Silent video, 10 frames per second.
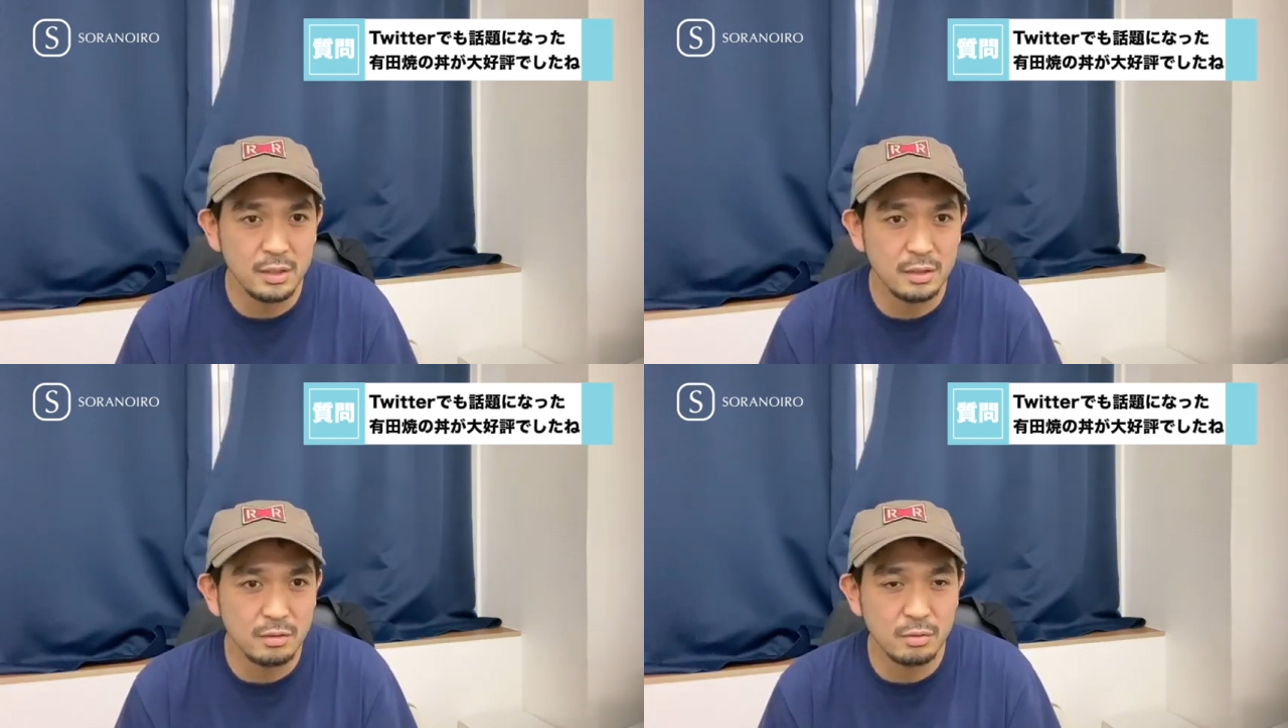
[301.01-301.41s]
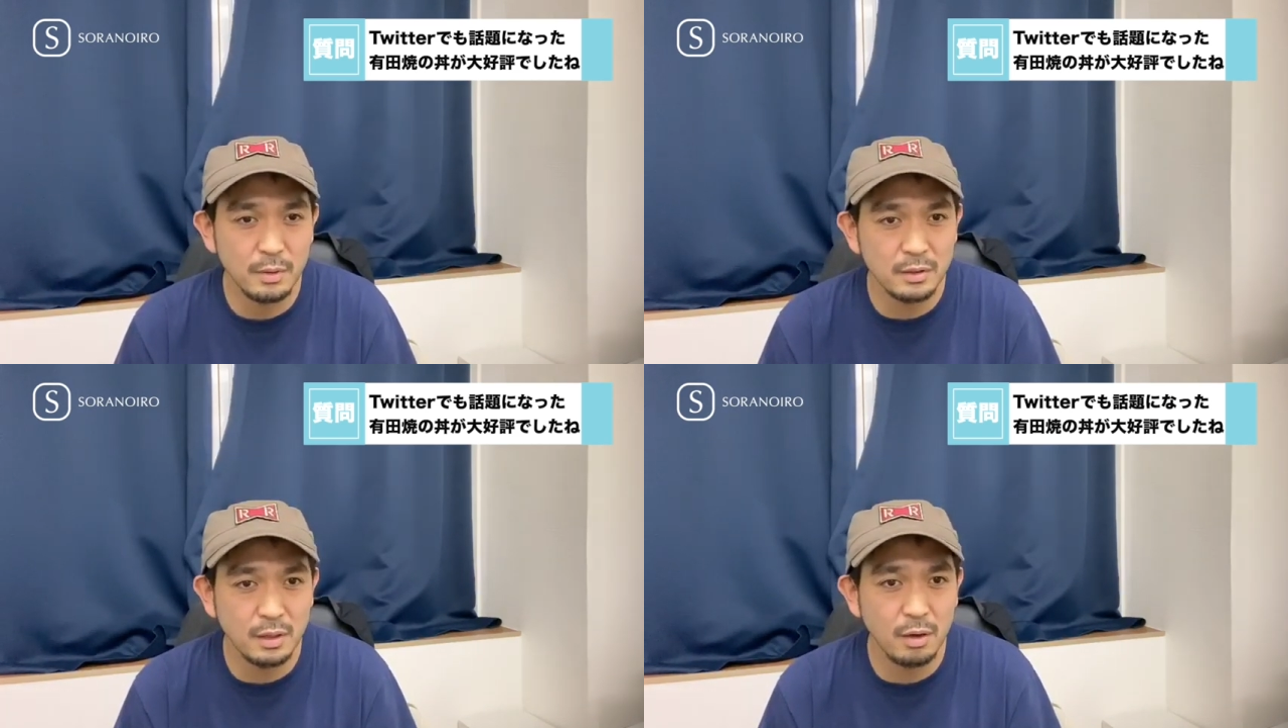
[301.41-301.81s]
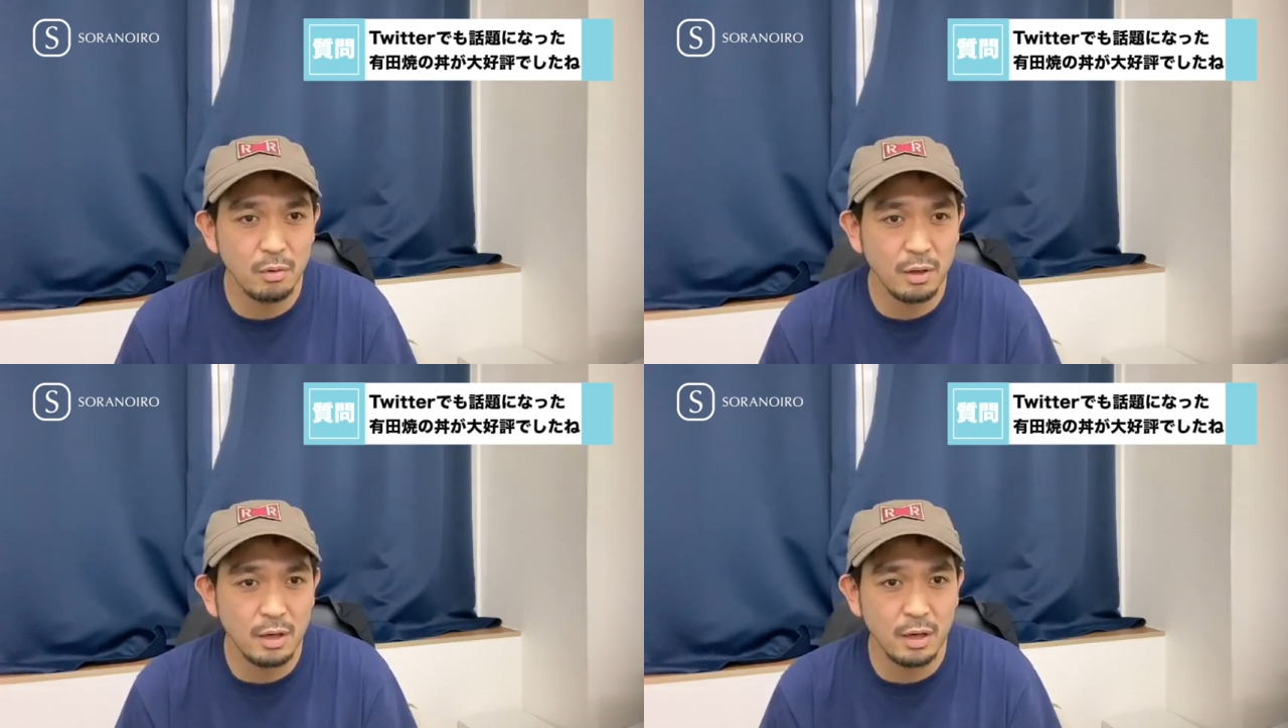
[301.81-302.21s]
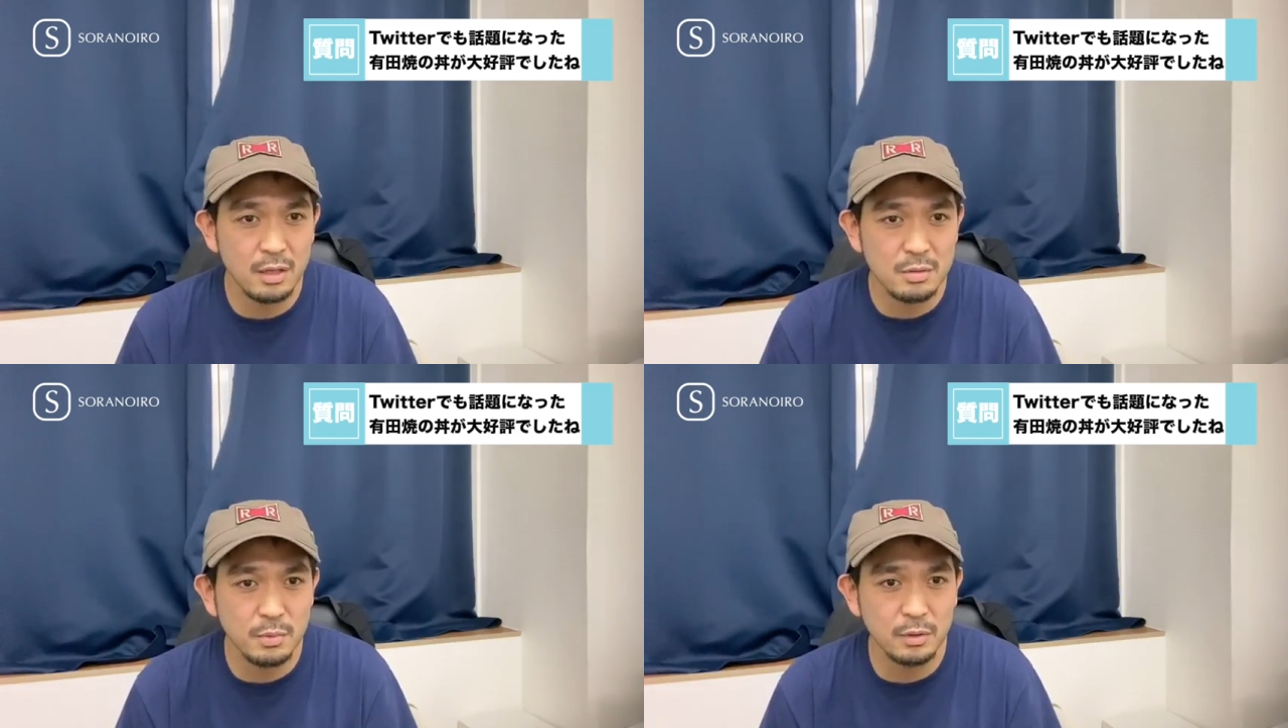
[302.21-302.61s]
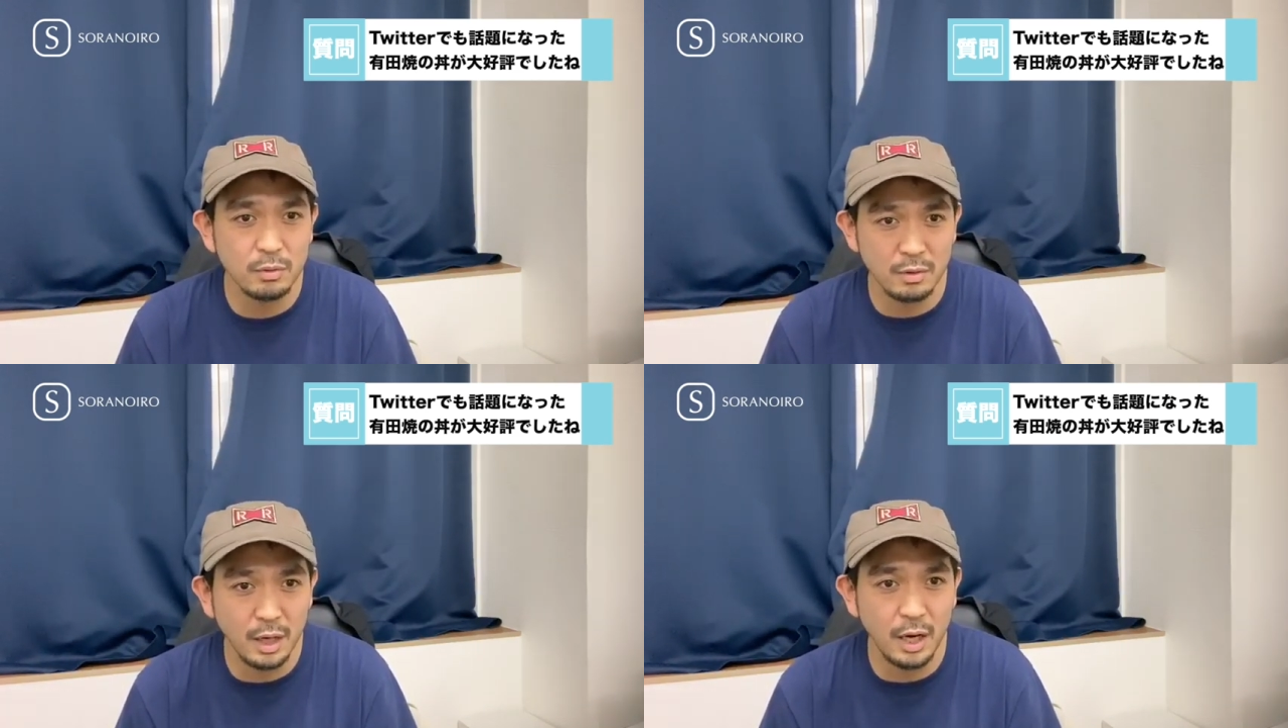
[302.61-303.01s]
品そば屋さんがこれから始める
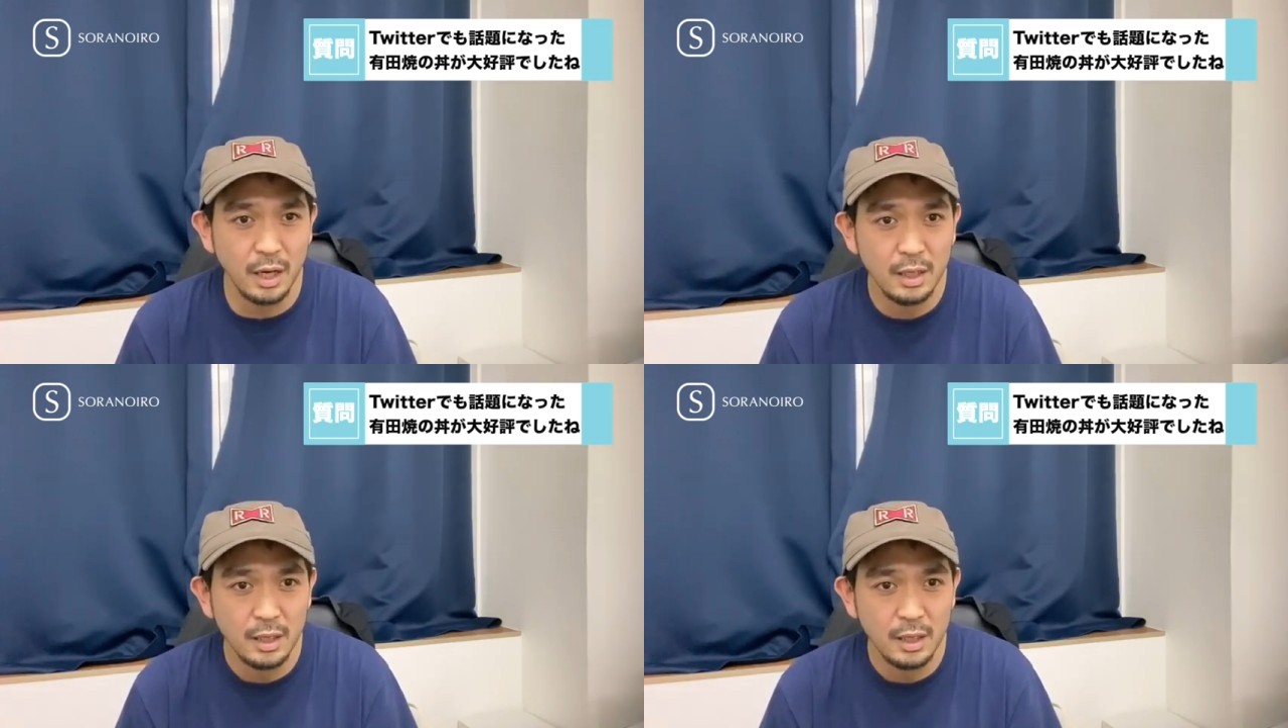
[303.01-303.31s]
とか、